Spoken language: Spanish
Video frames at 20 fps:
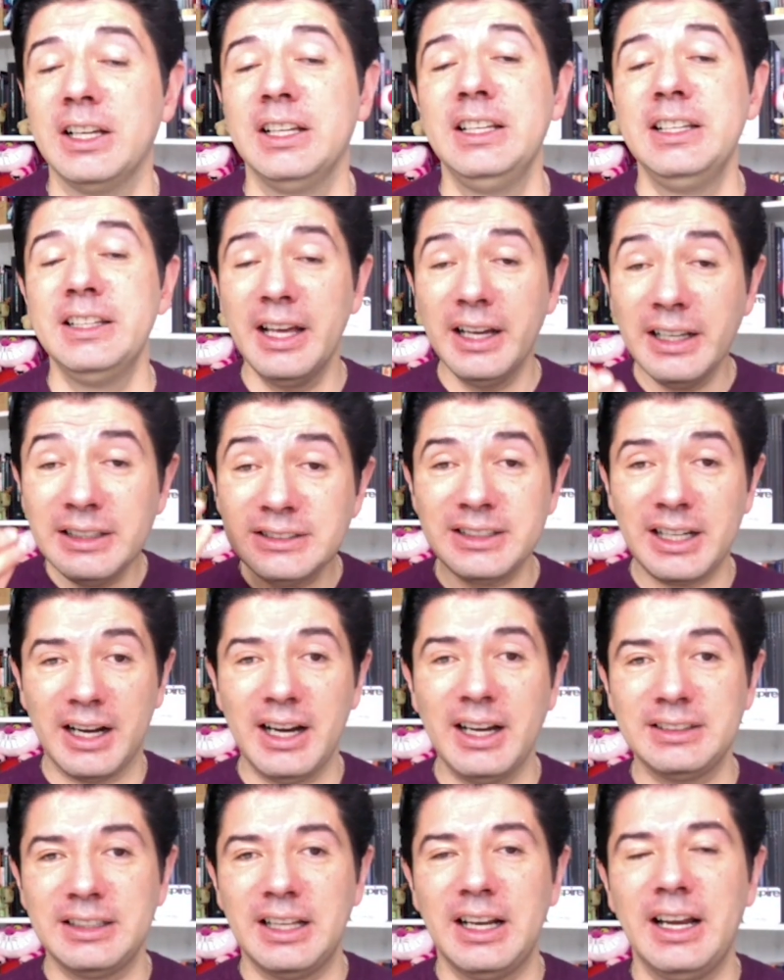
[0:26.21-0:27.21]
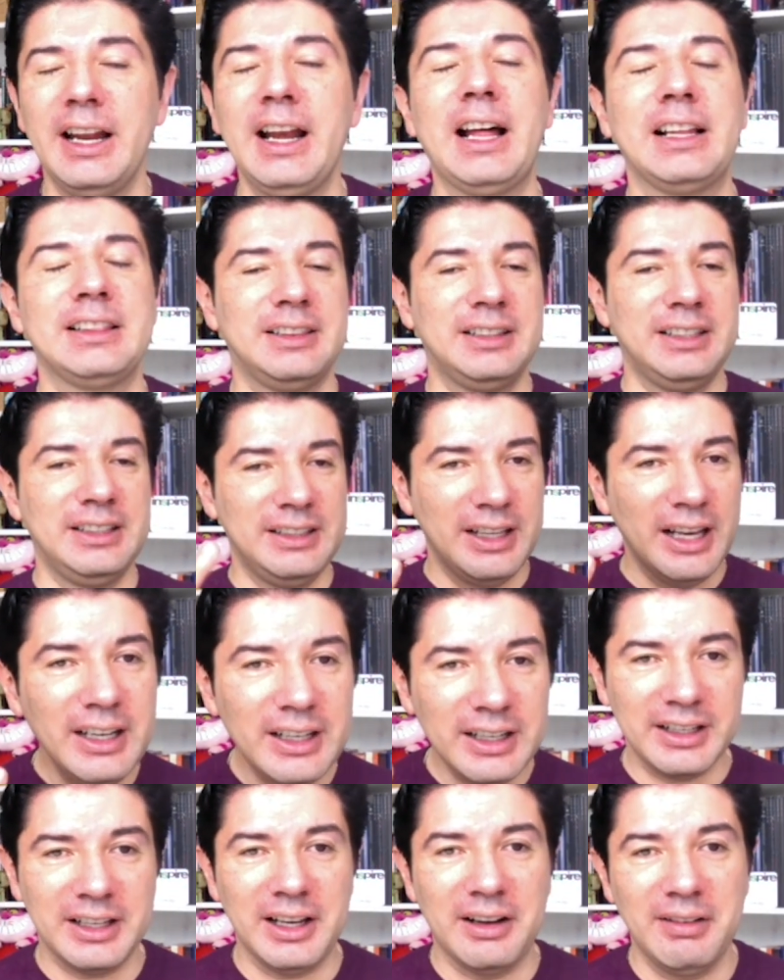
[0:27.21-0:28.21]
Y esta cartelera
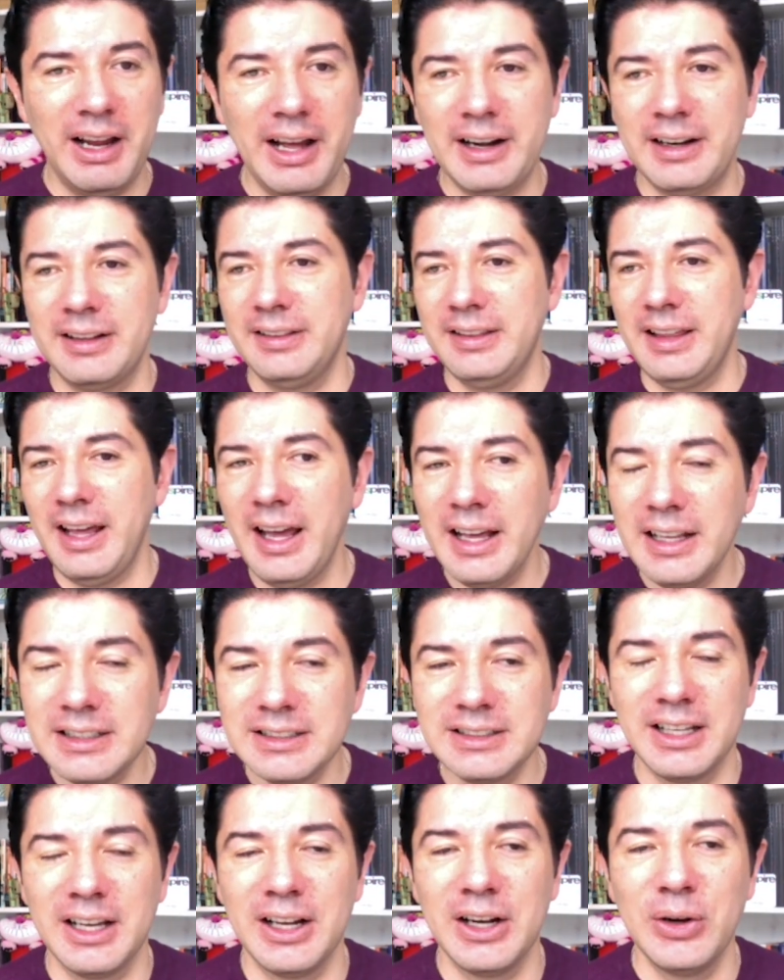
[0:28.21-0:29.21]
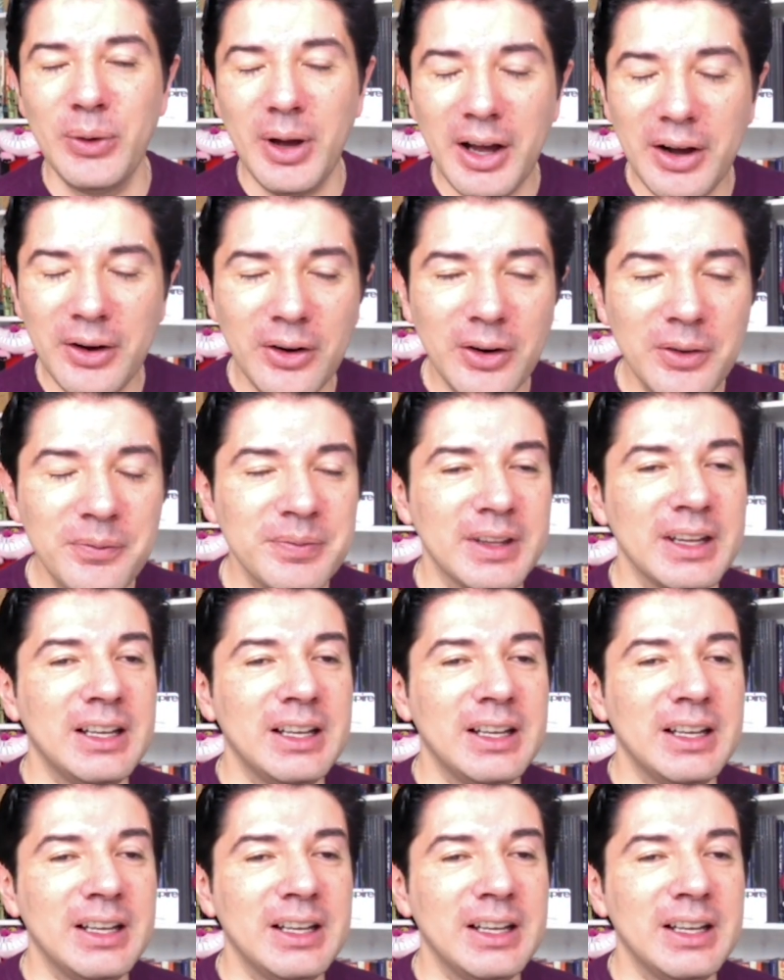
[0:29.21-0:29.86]
tiene que hablar desde luego